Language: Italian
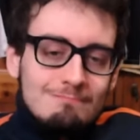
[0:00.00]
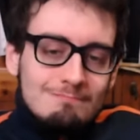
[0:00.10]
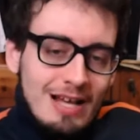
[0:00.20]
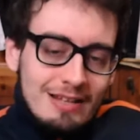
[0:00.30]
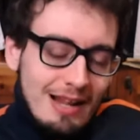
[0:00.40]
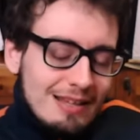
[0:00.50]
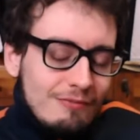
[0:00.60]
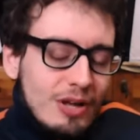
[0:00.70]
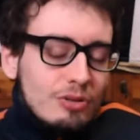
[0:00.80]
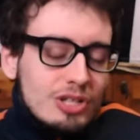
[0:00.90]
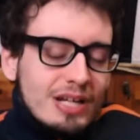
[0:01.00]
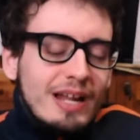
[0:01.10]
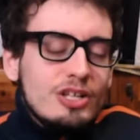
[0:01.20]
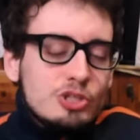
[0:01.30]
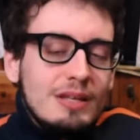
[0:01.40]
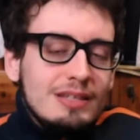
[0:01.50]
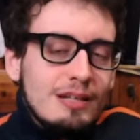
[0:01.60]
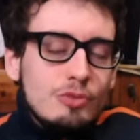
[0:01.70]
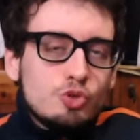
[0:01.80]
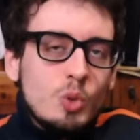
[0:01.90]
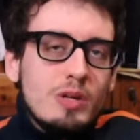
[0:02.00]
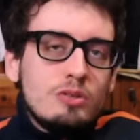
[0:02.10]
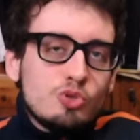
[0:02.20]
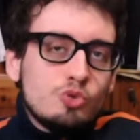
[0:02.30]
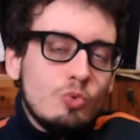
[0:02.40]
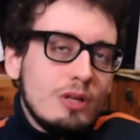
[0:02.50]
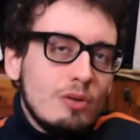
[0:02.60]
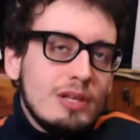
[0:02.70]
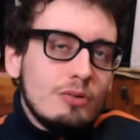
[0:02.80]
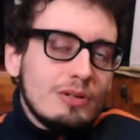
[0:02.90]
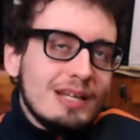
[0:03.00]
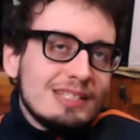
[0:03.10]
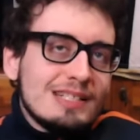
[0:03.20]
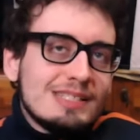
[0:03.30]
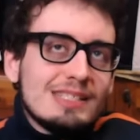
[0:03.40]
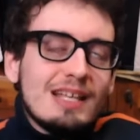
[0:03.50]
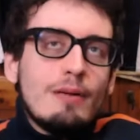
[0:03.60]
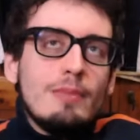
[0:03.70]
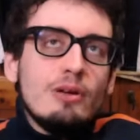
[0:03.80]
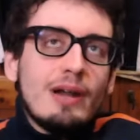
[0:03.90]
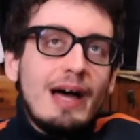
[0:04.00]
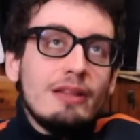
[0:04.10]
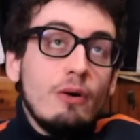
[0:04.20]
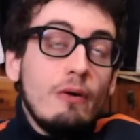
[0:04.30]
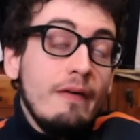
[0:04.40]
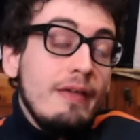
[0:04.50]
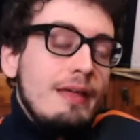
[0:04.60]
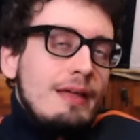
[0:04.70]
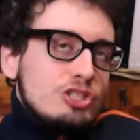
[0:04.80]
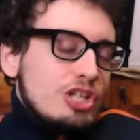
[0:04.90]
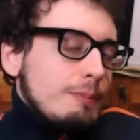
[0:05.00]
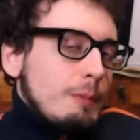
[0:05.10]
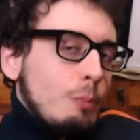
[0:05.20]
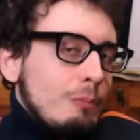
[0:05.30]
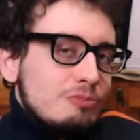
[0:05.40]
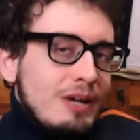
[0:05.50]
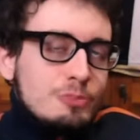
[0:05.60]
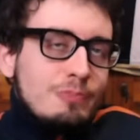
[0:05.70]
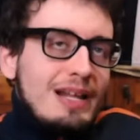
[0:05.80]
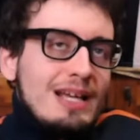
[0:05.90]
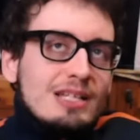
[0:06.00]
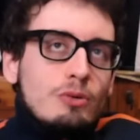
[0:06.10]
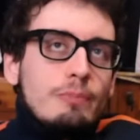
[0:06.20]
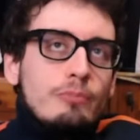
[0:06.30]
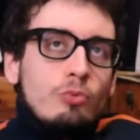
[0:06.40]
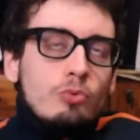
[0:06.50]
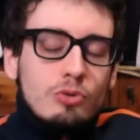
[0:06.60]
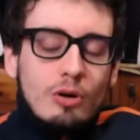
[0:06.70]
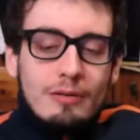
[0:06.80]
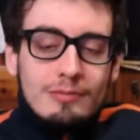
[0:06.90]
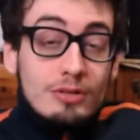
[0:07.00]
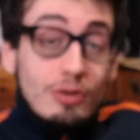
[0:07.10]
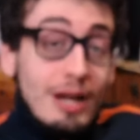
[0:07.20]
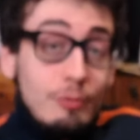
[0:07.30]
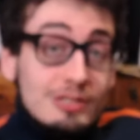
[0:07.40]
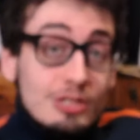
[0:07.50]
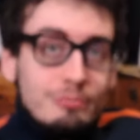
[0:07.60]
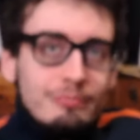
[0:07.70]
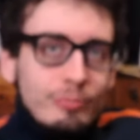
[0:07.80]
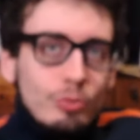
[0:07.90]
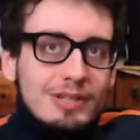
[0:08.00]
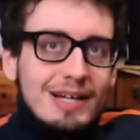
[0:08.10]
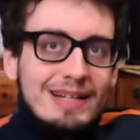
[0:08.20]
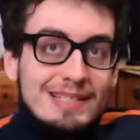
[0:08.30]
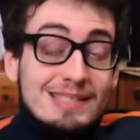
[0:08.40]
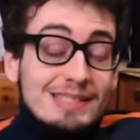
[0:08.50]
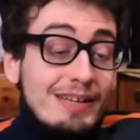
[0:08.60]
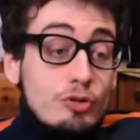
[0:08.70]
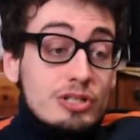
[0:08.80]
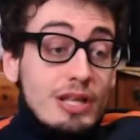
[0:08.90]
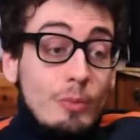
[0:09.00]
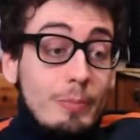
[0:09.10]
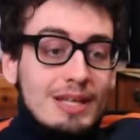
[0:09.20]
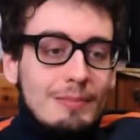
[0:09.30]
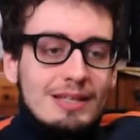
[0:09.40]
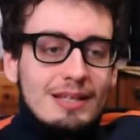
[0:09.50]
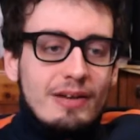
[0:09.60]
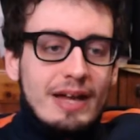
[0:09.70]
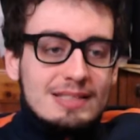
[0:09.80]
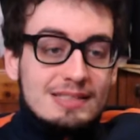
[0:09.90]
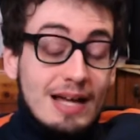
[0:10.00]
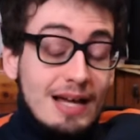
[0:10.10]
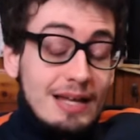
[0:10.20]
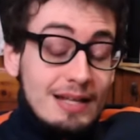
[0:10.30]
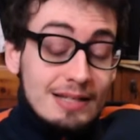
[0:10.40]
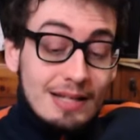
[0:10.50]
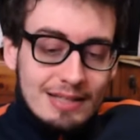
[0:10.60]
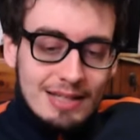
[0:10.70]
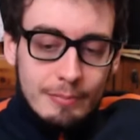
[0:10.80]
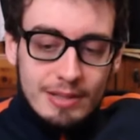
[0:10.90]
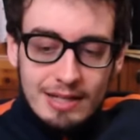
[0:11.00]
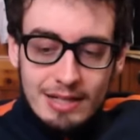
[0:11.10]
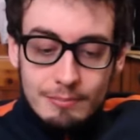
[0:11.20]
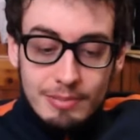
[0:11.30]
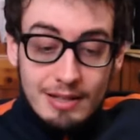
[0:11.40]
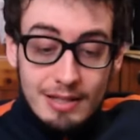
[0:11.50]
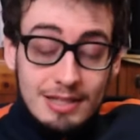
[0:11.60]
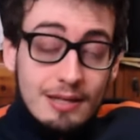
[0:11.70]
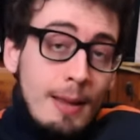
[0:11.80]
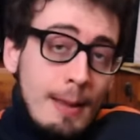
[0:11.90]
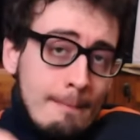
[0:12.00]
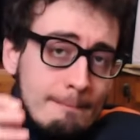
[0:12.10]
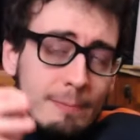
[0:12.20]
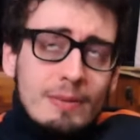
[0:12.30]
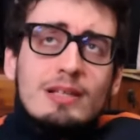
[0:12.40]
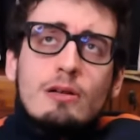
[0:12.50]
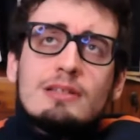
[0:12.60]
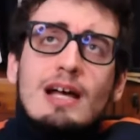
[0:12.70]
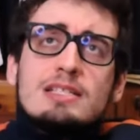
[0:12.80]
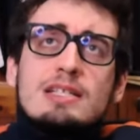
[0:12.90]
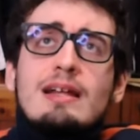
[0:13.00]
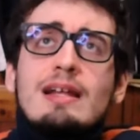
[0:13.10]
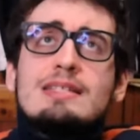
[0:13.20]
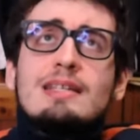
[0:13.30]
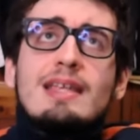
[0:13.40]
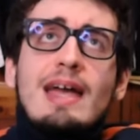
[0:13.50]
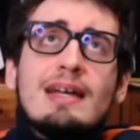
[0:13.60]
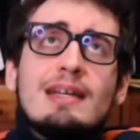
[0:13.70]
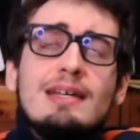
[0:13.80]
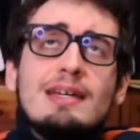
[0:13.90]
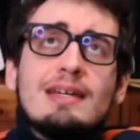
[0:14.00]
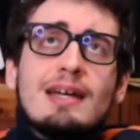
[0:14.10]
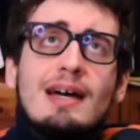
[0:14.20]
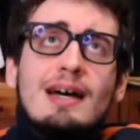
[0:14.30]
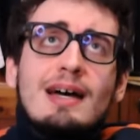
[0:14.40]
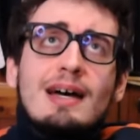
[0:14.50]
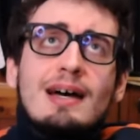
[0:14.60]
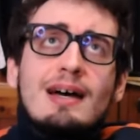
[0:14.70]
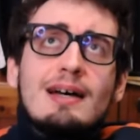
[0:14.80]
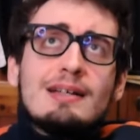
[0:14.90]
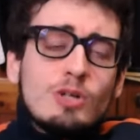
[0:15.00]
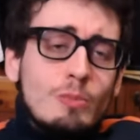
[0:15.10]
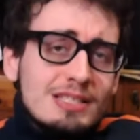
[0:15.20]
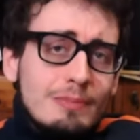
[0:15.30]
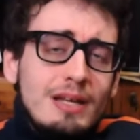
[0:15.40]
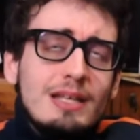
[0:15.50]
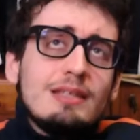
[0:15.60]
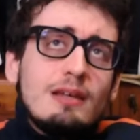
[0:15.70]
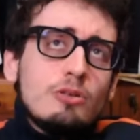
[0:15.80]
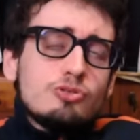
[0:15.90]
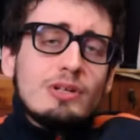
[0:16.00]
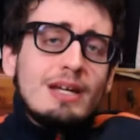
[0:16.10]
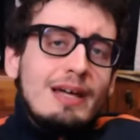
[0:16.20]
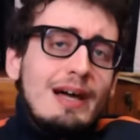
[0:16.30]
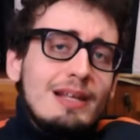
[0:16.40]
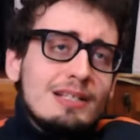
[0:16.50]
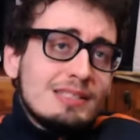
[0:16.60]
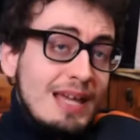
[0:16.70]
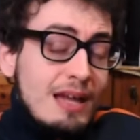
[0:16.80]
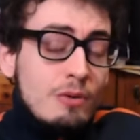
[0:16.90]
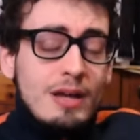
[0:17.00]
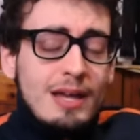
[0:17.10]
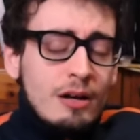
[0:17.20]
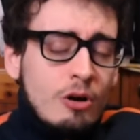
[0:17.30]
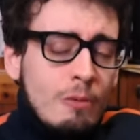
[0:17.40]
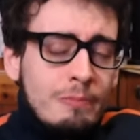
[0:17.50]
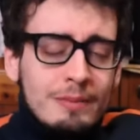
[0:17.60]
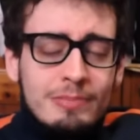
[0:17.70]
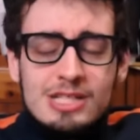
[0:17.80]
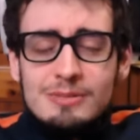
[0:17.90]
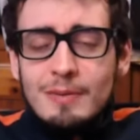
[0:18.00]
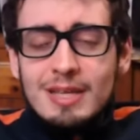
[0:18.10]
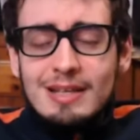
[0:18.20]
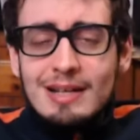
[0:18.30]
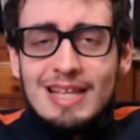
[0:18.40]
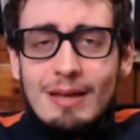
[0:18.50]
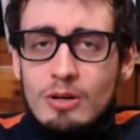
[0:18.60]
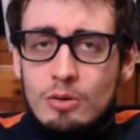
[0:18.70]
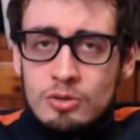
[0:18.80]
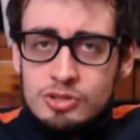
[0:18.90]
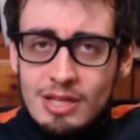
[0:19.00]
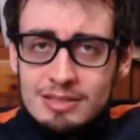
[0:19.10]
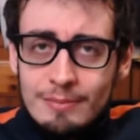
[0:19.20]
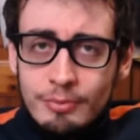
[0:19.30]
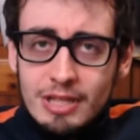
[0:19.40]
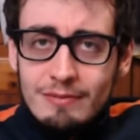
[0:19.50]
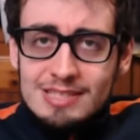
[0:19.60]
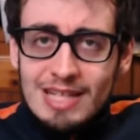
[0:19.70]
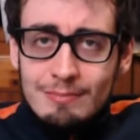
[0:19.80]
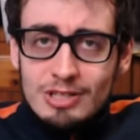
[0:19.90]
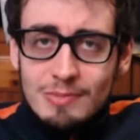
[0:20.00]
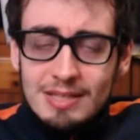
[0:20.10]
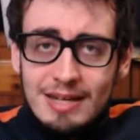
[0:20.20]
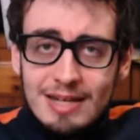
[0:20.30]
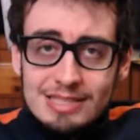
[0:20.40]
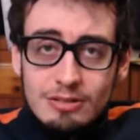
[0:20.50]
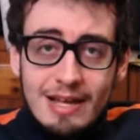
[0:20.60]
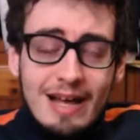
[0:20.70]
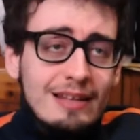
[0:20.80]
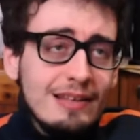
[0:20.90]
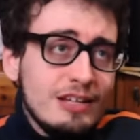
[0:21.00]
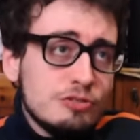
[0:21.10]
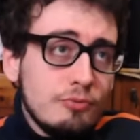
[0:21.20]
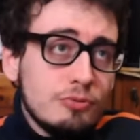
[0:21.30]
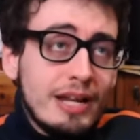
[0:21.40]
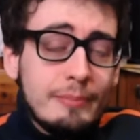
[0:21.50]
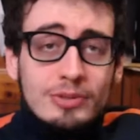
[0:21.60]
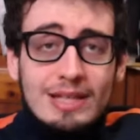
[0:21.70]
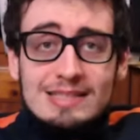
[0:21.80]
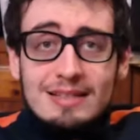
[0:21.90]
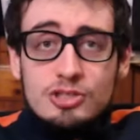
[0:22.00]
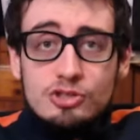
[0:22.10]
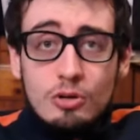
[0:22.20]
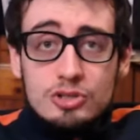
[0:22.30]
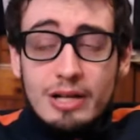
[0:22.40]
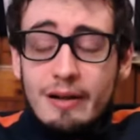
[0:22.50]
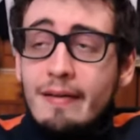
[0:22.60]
al di là del fatto di cercare di smentirmi subito su quando ho detto che Christensen stava migliorando, c'era proprio un mismatch palese in quel punto, quando Almquist punta Christensen, la velocità è completamente diversa e di grattacapi ne ha creati parecchi. Ma prima di inoltrarci nell'analisi tecnica, come sapete il nostro canale segue e copre principalmente realtà meno considerate dal punto di vista dei mass media nazionali e sfrutta la potenza dei social